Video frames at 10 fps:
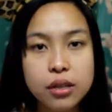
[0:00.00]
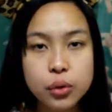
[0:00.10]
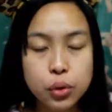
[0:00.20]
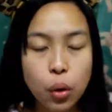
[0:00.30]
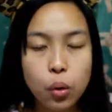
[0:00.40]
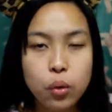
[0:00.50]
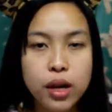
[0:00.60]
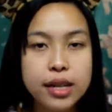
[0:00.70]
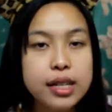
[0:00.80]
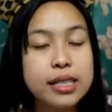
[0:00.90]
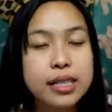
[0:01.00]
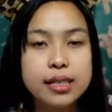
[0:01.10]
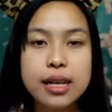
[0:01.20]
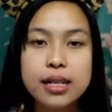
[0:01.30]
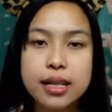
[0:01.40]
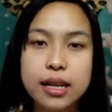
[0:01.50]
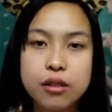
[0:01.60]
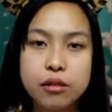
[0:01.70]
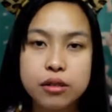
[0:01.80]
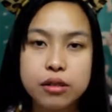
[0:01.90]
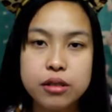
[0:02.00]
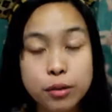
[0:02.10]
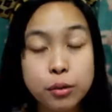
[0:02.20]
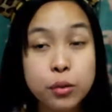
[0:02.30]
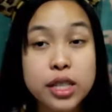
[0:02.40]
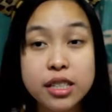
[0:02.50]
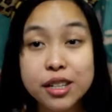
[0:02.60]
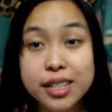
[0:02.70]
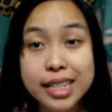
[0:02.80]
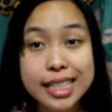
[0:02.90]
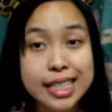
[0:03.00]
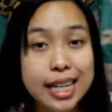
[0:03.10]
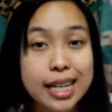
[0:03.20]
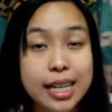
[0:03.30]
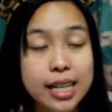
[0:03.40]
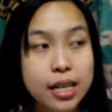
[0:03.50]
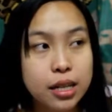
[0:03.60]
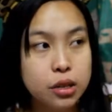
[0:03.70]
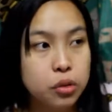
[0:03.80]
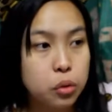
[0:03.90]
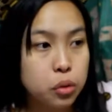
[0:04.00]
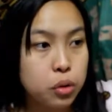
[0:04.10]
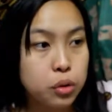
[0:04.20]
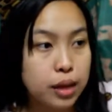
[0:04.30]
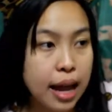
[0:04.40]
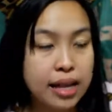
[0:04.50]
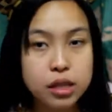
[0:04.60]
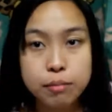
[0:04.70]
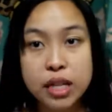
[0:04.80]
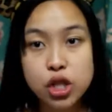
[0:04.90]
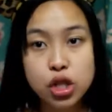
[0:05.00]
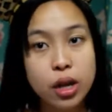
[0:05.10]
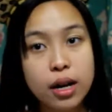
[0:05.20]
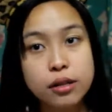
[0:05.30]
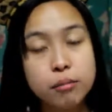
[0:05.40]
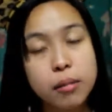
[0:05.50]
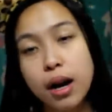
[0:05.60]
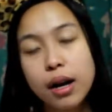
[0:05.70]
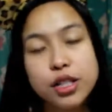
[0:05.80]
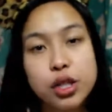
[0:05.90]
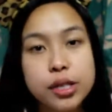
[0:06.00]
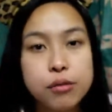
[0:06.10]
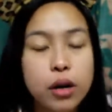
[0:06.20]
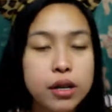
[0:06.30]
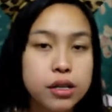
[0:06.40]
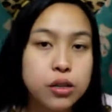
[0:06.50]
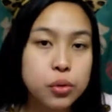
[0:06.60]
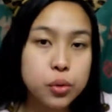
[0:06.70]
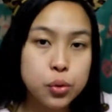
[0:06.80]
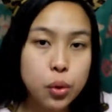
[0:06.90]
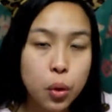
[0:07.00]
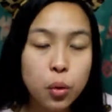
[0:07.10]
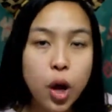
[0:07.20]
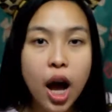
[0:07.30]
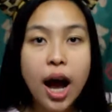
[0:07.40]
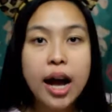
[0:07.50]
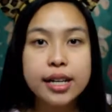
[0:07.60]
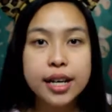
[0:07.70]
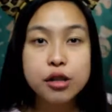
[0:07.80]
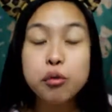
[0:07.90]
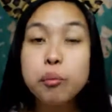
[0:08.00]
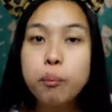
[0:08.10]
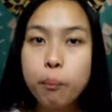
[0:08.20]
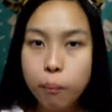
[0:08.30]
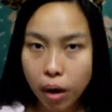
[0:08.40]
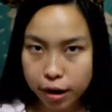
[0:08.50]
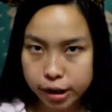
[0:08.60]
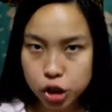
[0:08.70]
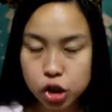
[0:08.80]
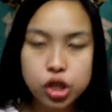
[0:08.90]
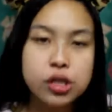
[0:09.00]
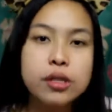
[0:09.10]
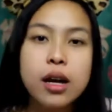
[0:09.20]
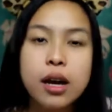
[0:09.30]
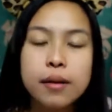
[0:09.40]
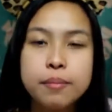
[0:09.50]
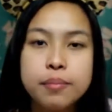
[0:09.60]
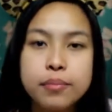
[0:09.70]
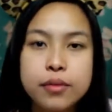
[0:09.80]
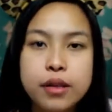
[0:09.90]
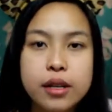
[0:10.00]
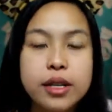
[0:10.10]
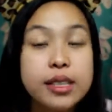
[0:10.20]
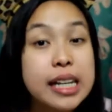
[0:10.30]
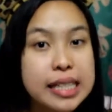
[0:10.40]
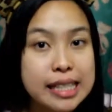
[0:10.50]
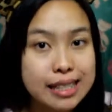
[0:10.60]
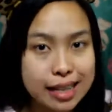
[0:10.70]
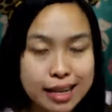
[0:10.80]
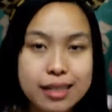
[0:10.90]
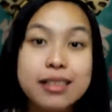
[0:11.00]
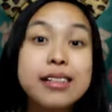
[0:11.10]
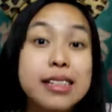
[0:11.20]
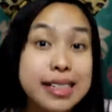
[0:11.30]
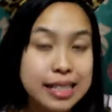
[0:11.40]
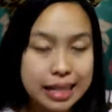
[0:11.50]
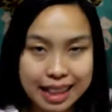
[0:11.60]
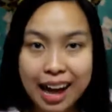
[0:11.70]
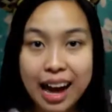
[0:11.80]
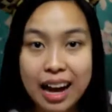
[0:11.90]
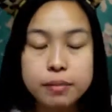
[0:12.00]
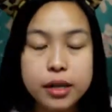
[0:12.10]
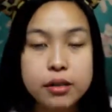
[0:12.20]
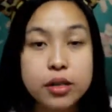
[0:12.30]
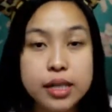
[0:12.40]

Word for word: So, nagsisale ngayon. Winter kasi nung last month tsaka nung mga January. So, ngayong March, nag-sale sila. Ganun